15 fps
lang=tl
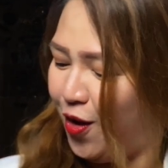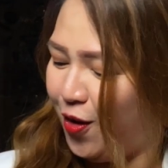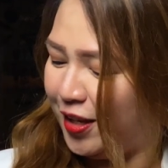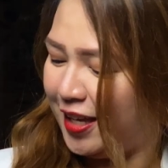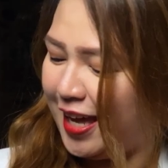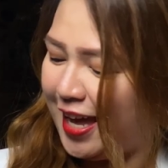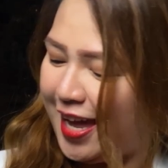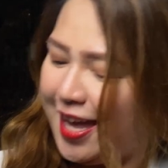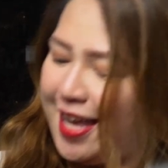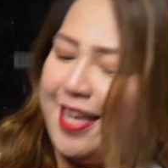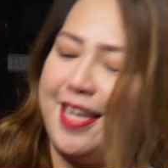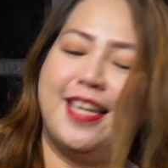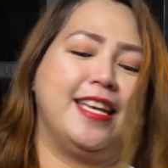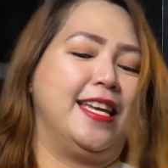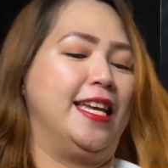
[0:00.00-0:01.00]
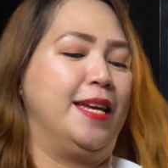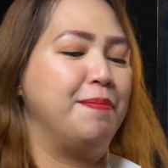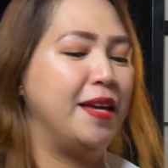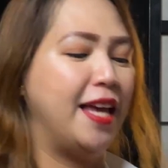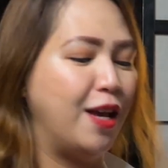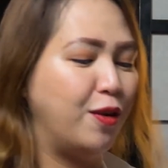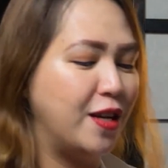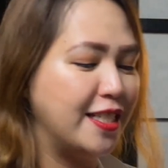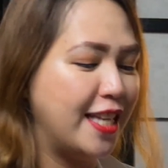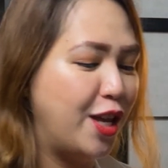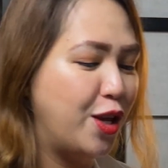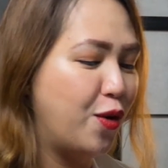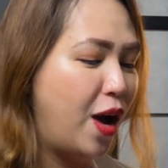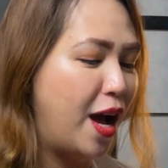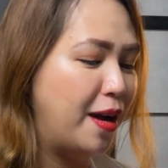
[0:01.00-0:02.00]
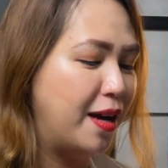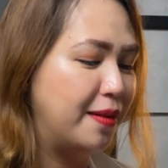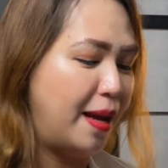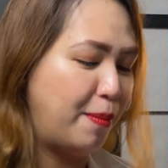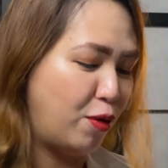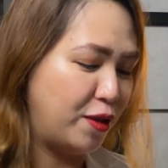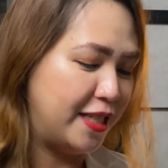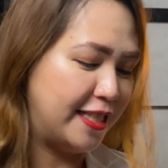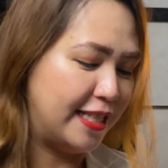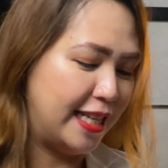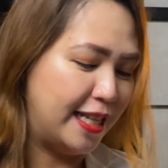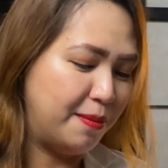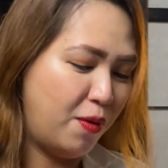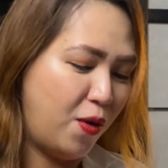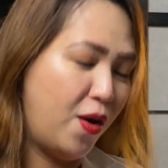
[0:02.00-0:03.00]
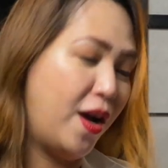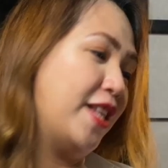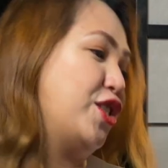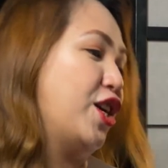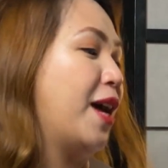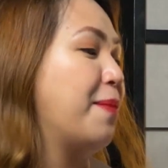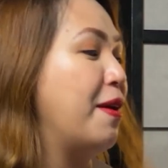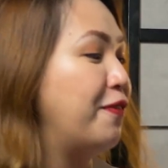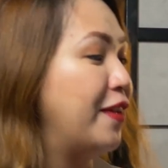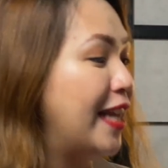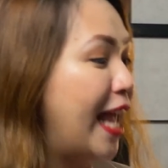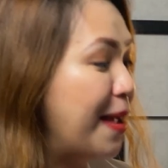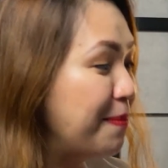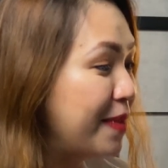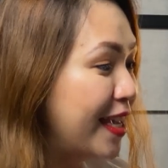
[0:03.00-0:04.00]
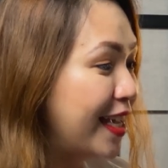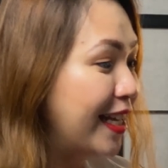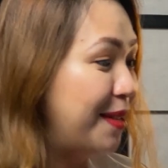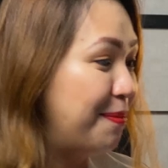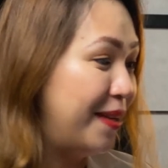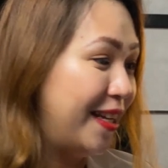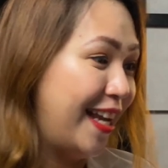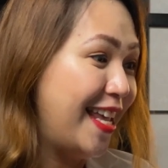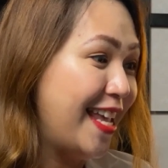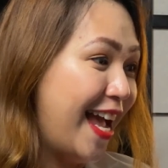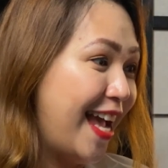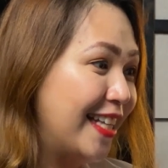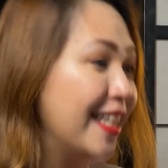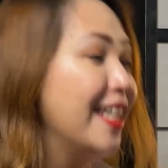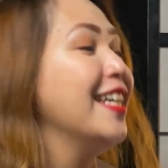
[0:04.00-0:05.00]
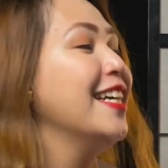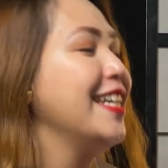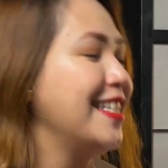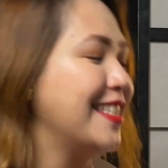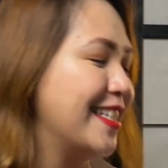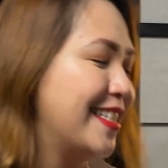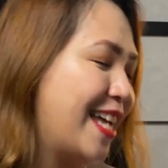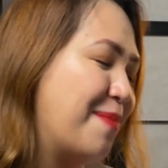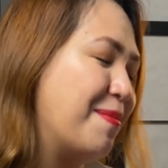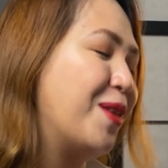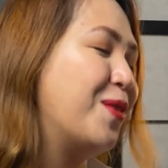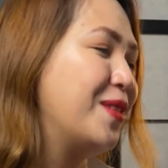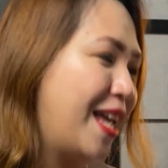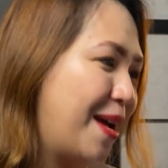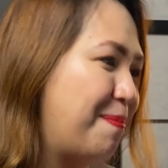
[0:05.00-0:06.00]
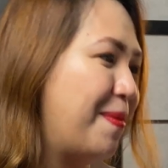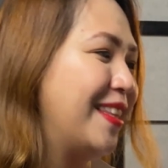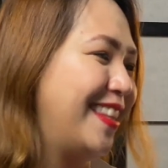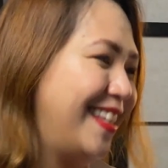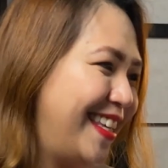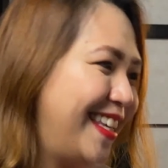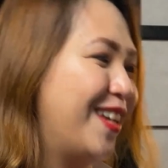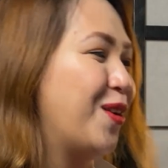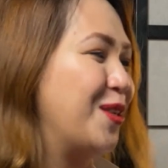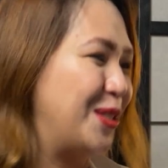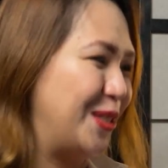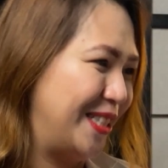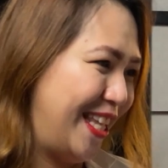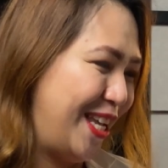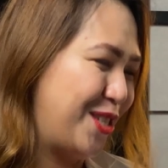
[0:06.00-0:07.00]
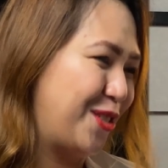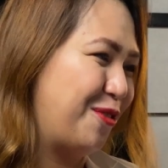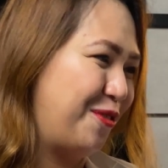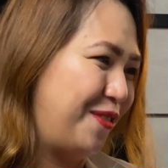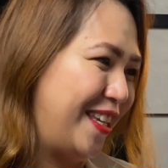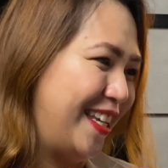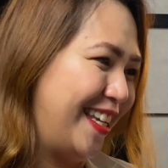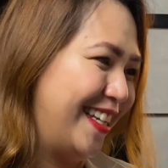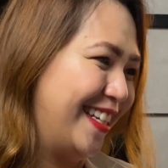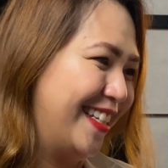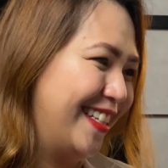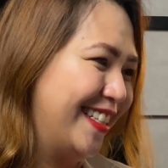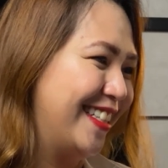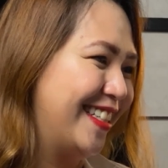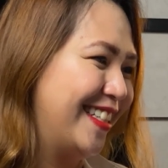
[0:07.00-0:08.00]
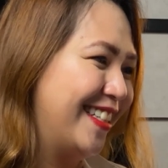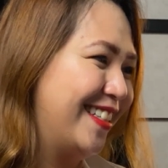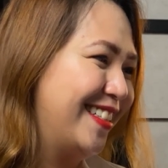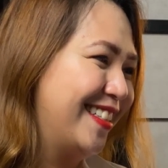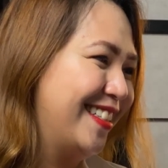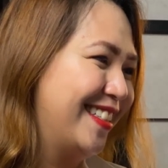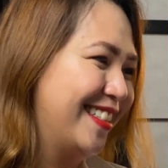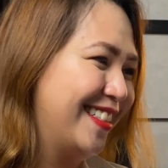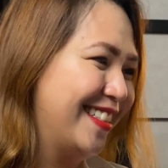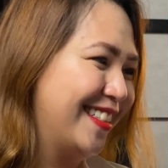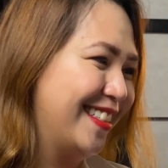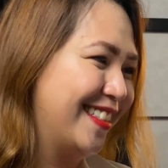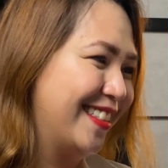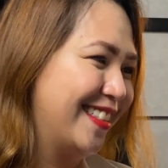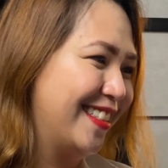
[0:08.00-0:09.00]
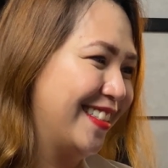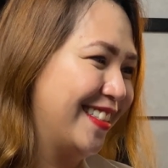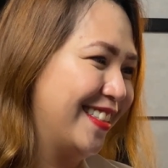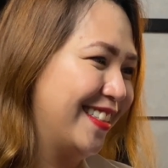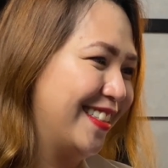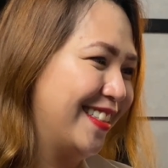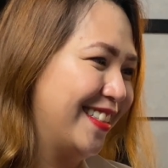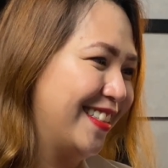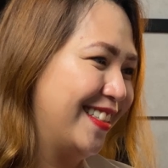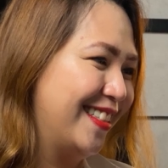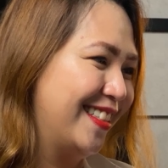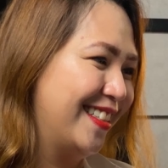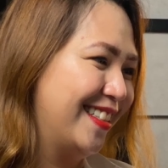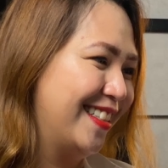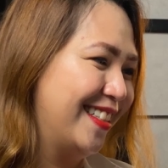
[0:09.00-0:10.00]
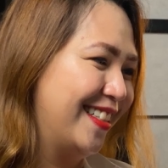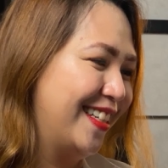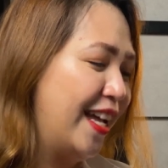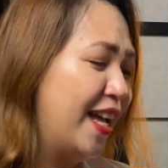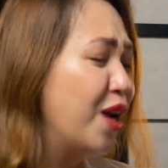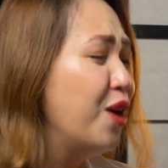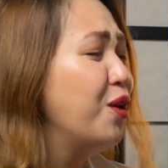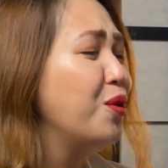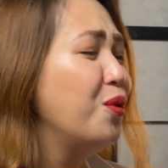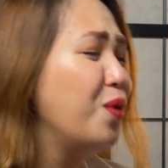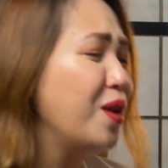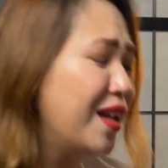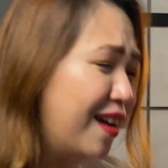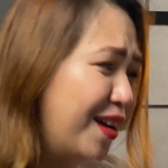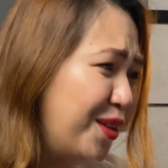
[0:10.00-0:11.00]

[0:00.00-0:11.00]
Okay. Bigay ko na sa'yo ang amoxicillin mo at saka mefenamic. Libre na yan. Isasama ko na pati consultation fee po. Maraming salamat po. Bait-bait nyo naman po.